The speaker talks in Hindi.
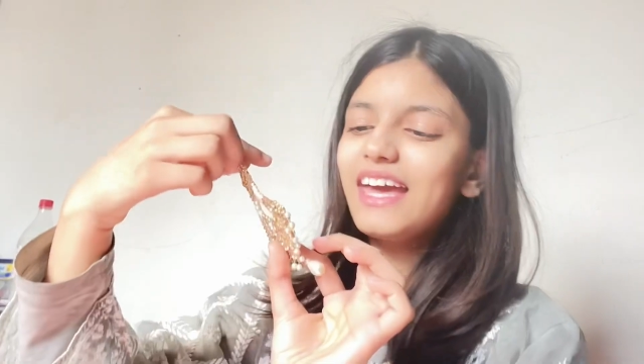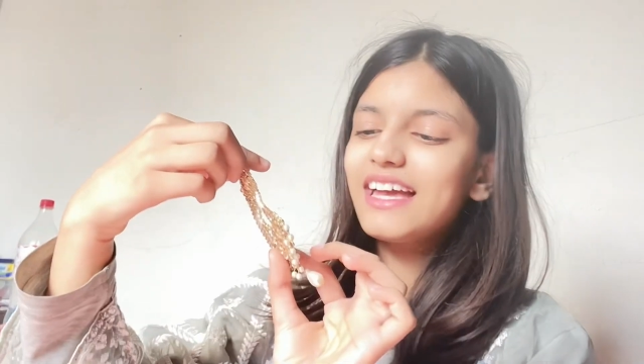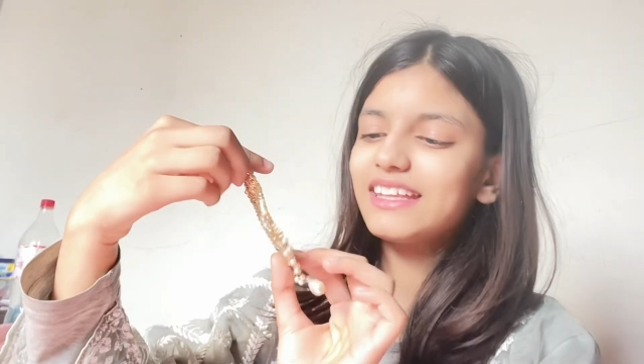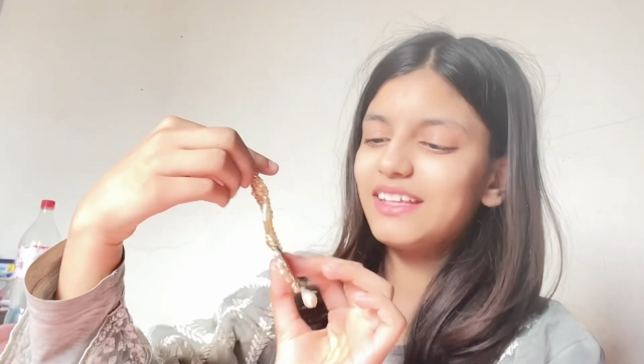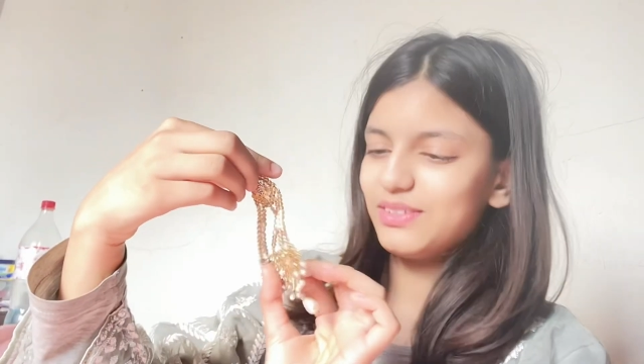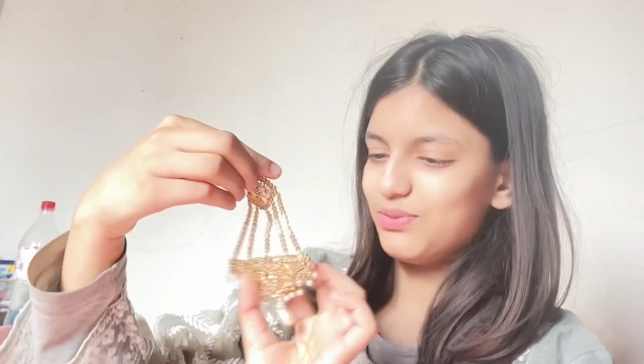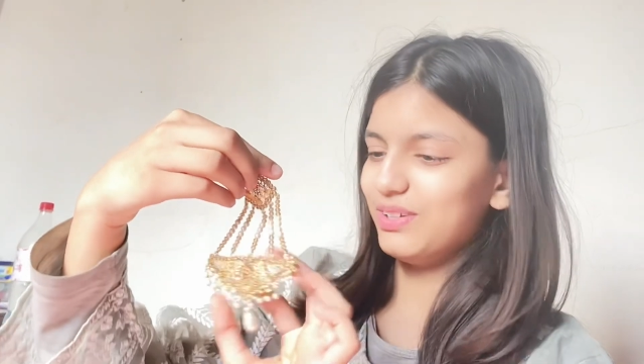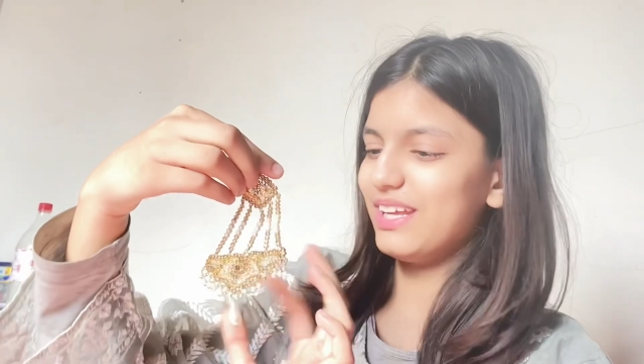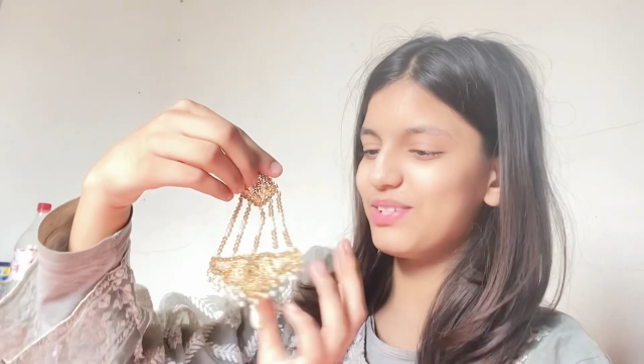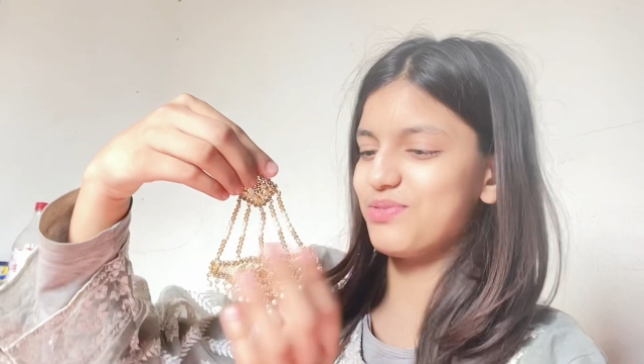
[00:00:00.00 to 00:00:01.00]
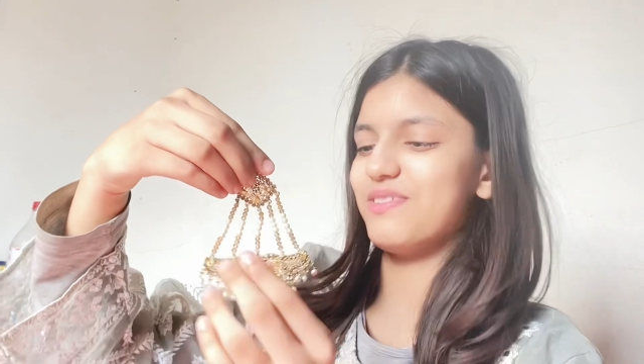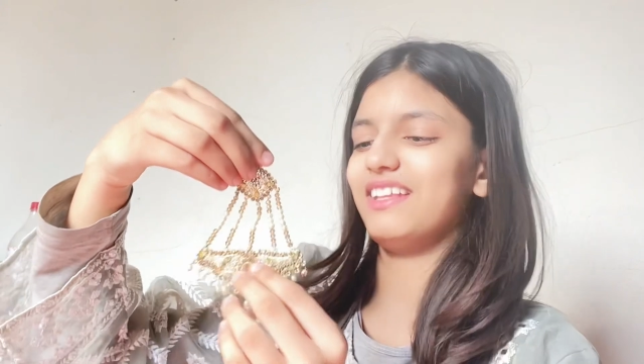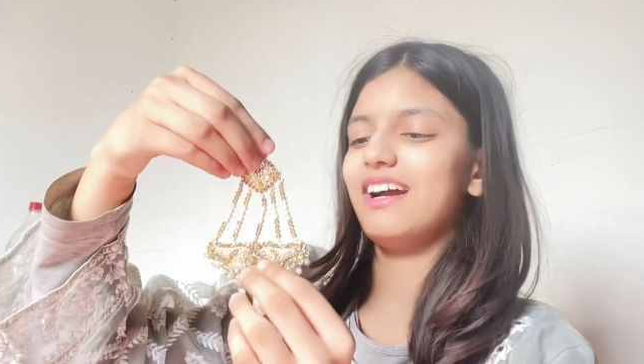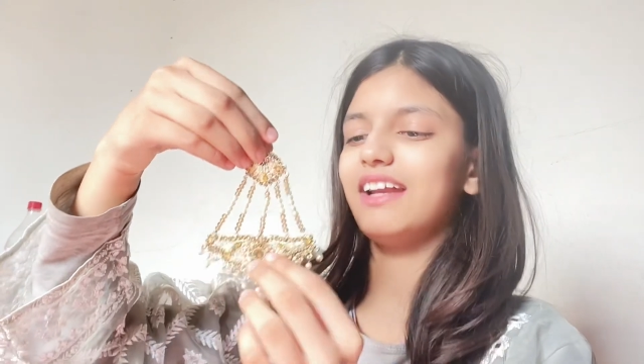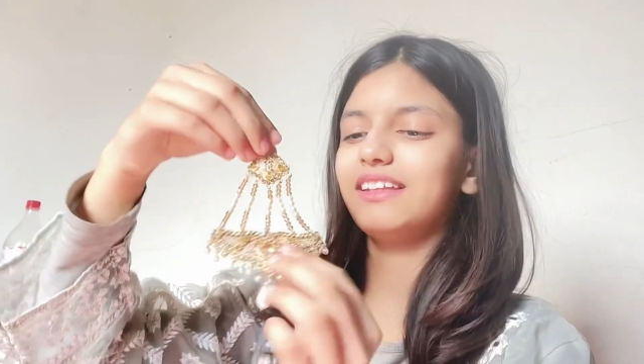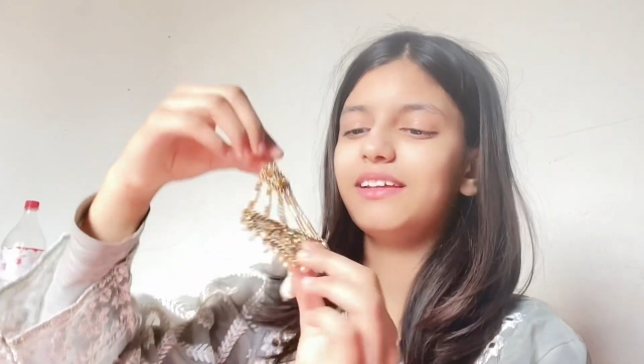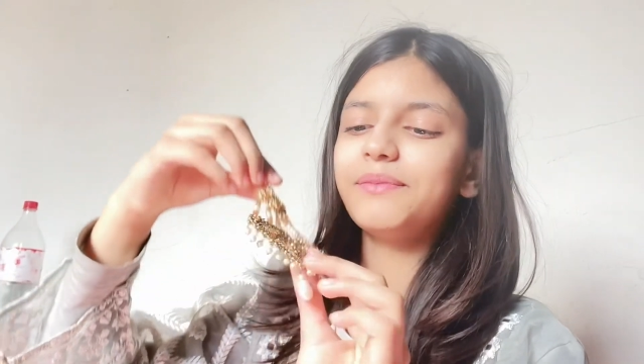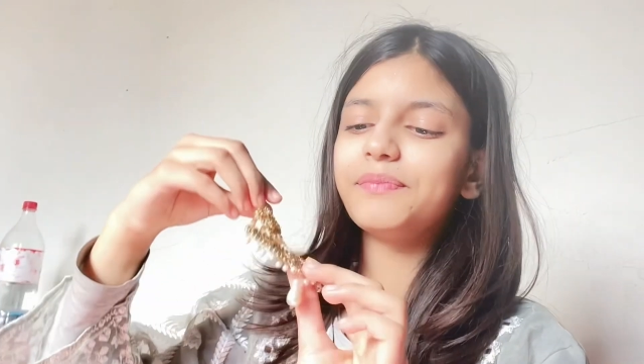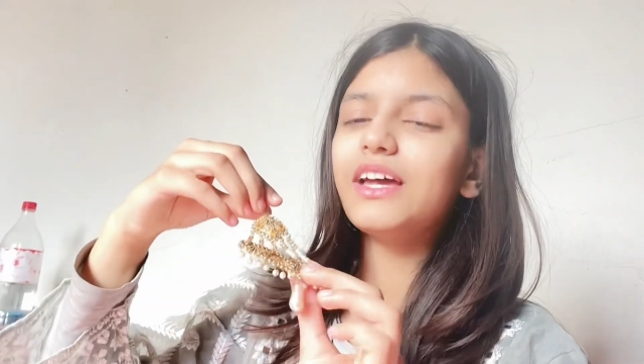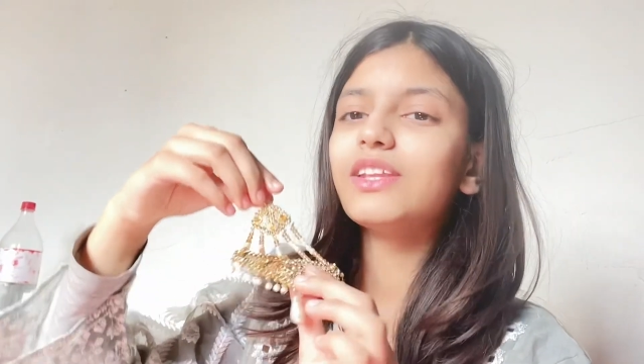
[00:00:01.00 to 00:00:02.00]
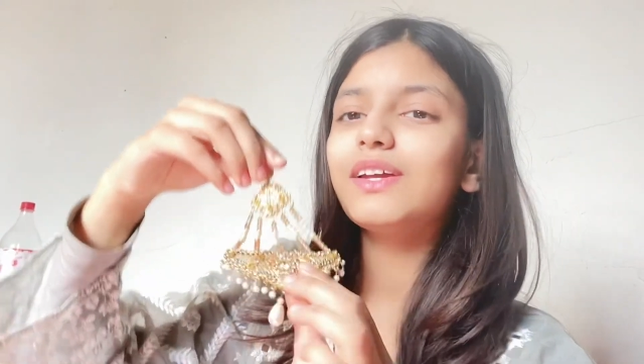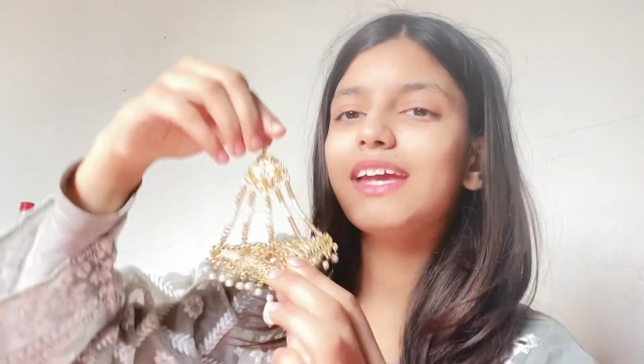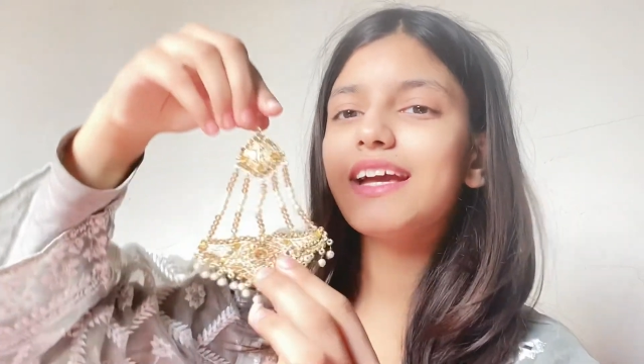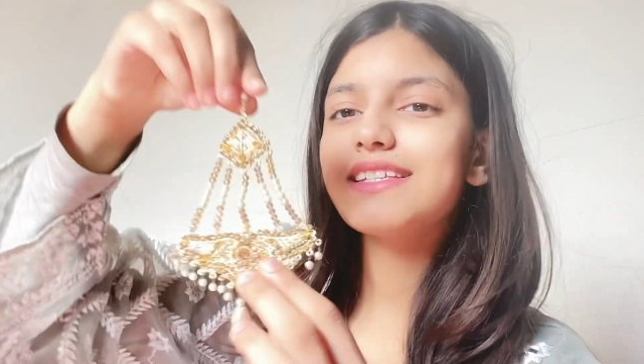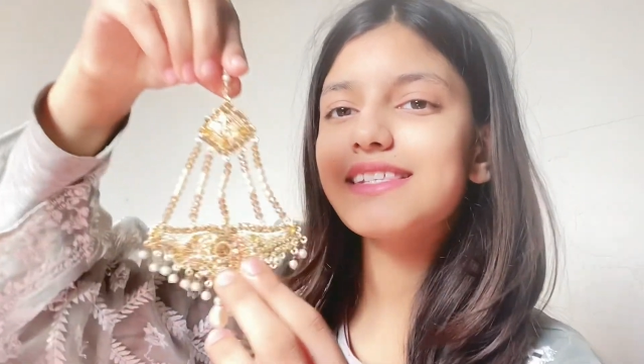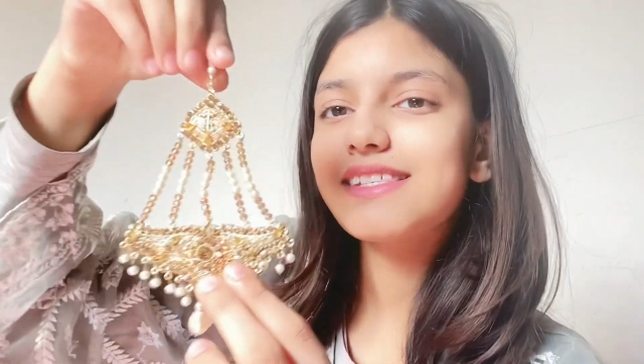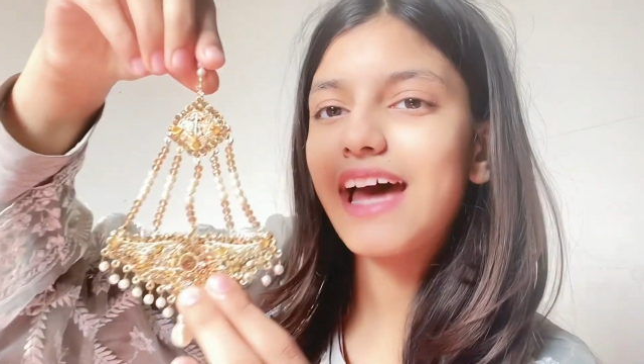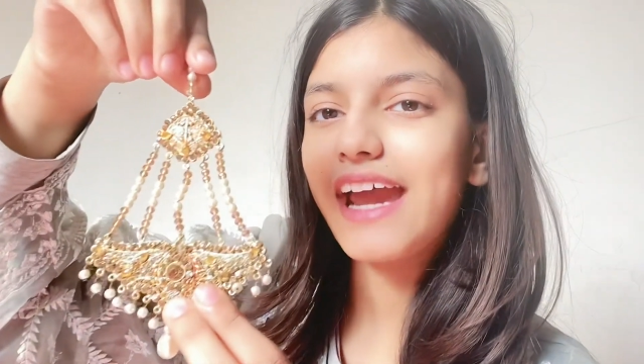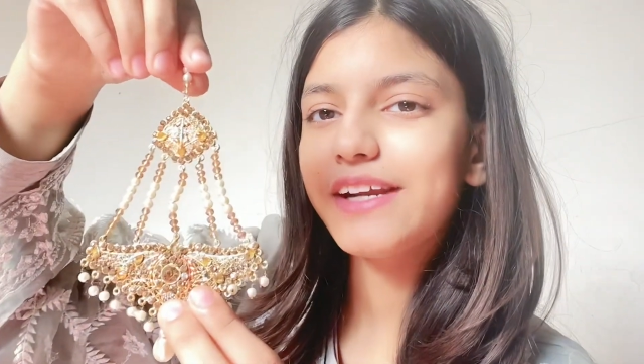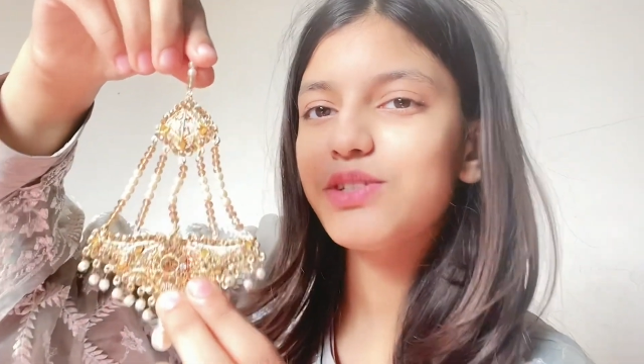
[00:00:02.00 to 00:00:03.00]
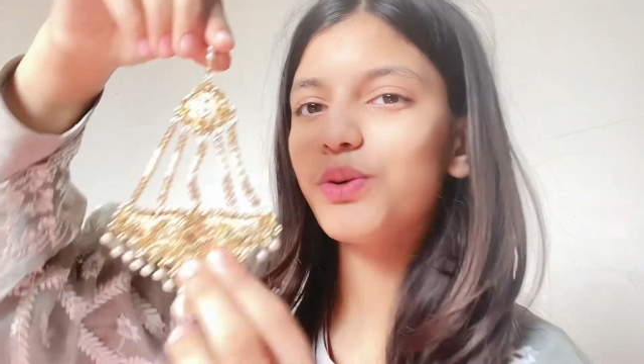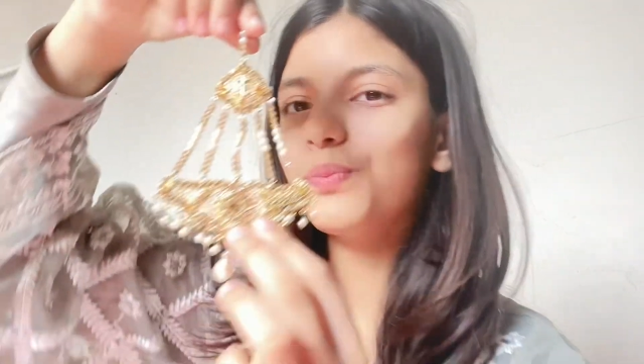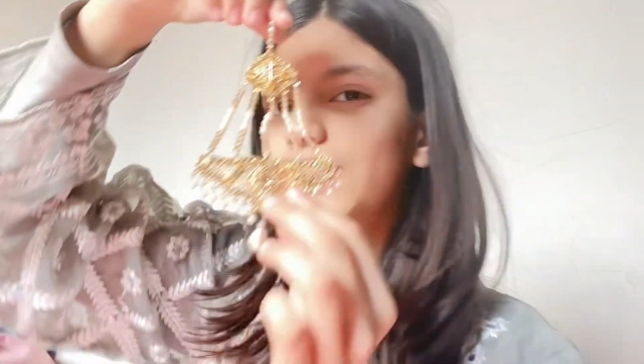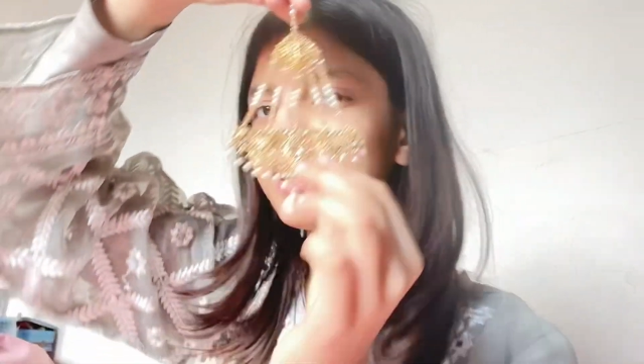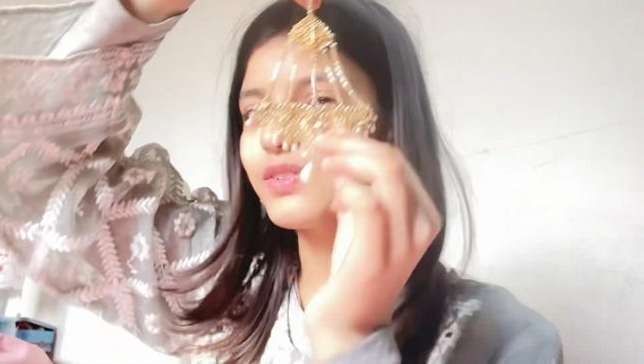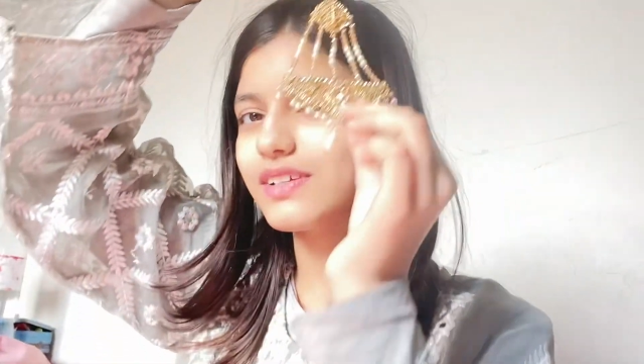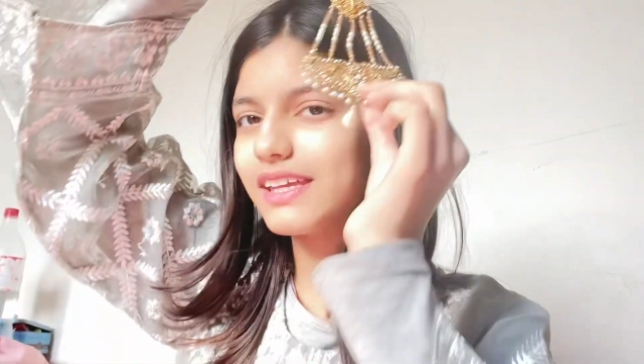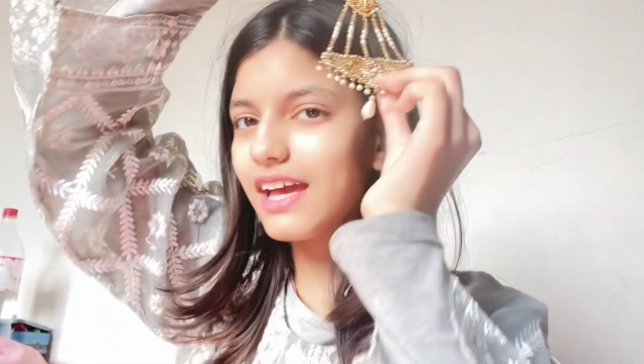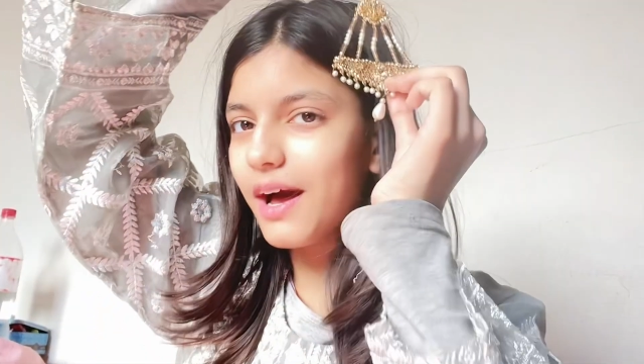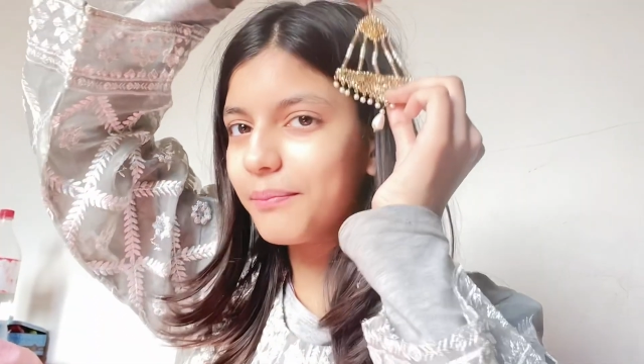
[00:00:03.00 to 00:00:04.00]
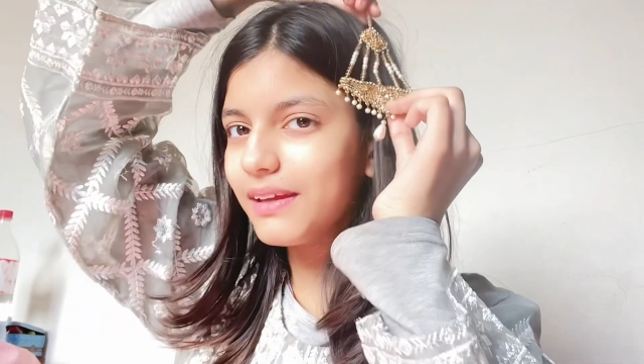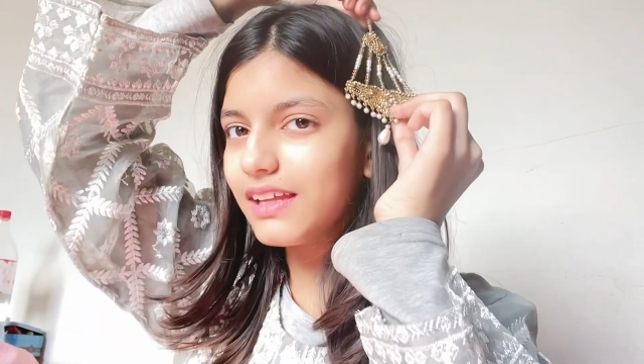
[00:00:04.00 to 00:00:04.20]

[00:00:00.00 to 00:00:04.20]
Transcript: यार उल्टा झूमर दिखाती तो ये है जी साइड झूमर जो कि यहाँ पे